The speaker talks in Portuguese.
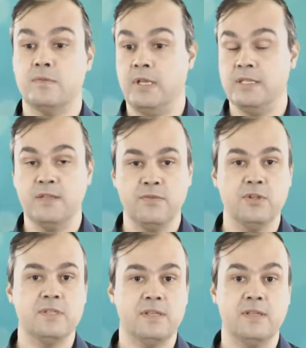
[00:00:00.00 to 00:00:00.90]
e esse
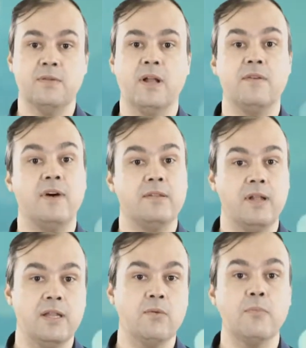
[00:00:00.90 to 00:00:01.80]
vídeo está sendo gravado
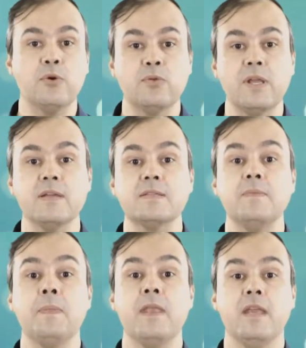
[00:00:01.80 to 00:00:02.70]
na língua
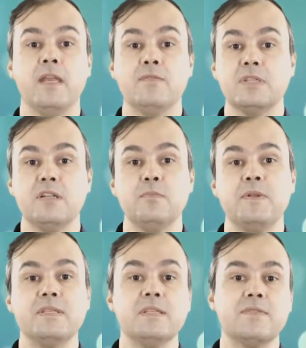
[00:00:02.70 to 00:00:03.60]
portuguesa e você não
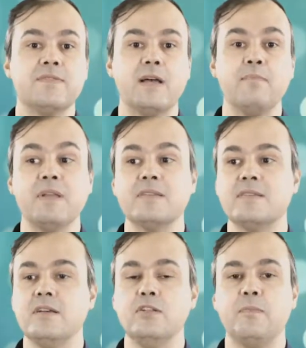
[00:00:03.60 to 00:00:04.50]
precisa ficar
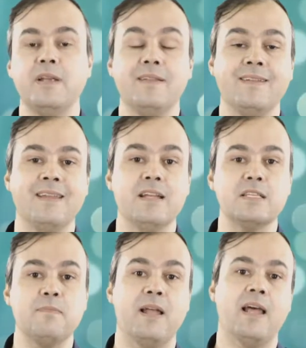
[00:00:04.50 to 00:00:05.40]
pensando para entender
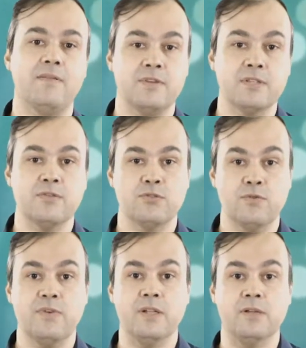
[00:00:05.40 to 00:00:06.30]
as palavras que eu
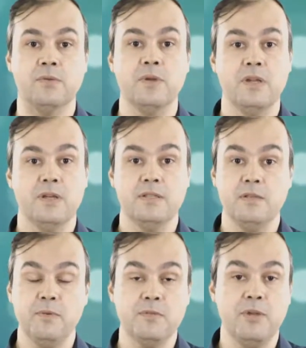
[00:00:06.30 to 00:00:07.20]
estou falando.
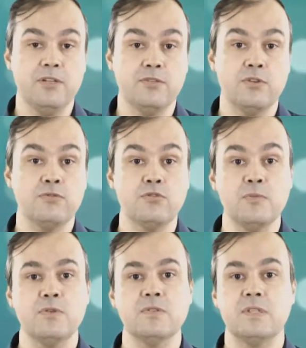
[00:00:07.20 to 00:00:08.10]
Simplesmente o seu
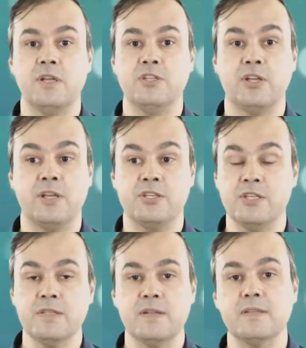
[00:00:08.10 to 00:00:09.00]
subconsciente
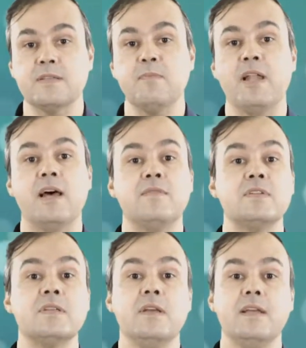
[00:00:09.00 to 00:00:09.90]
registra essas
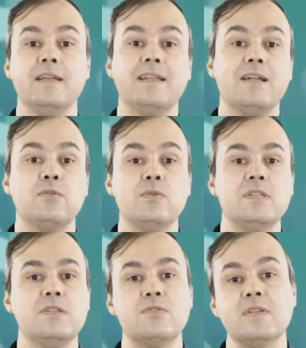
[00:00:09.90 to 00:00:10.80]
palavras e
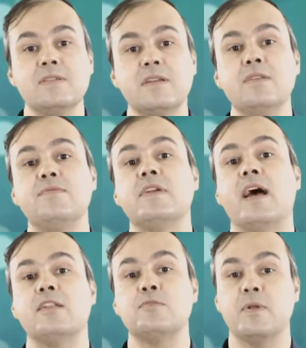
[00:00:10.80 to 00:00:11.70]
traduz isso em
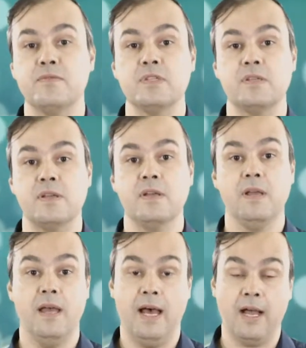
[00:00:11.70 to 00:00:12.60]
significados para você.
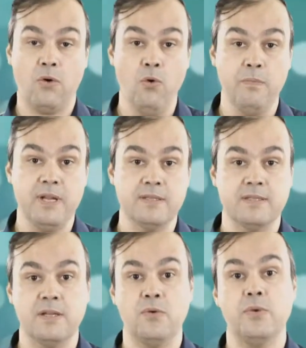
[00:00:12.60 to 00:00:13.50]
A
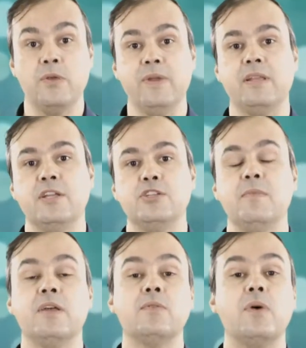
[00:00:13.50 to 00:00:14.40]
compreensão e o
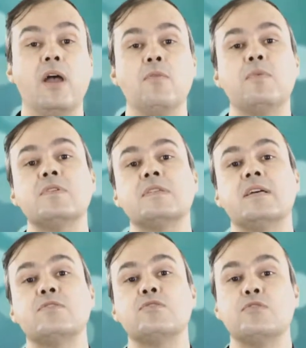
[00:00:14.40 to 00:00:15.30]
entendimento é um
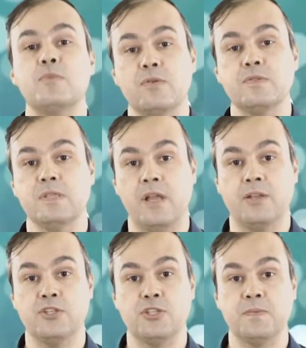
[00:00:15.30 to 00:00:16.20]
processo
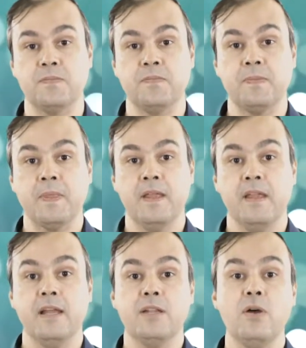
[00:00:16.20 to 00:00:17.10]
subconsciente.
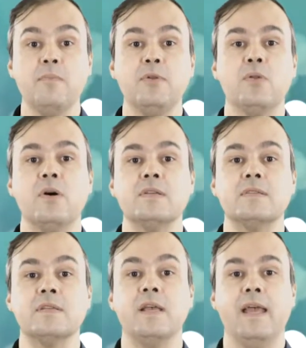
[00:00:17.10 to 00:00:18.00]
Então a
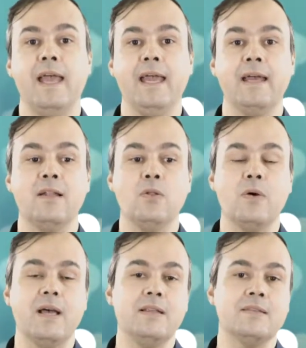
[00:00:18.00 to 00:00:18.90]
hipnose é
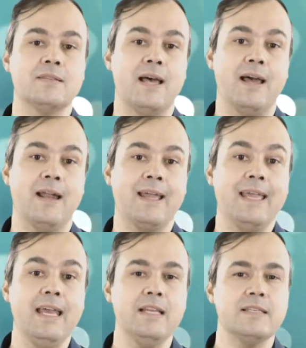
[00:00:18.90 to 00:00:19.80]
localizar
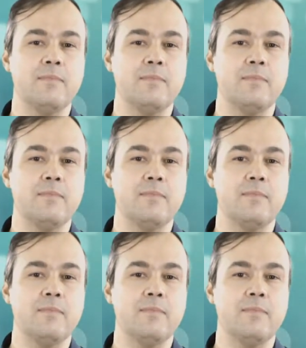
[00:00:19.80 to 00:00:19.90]
aqueles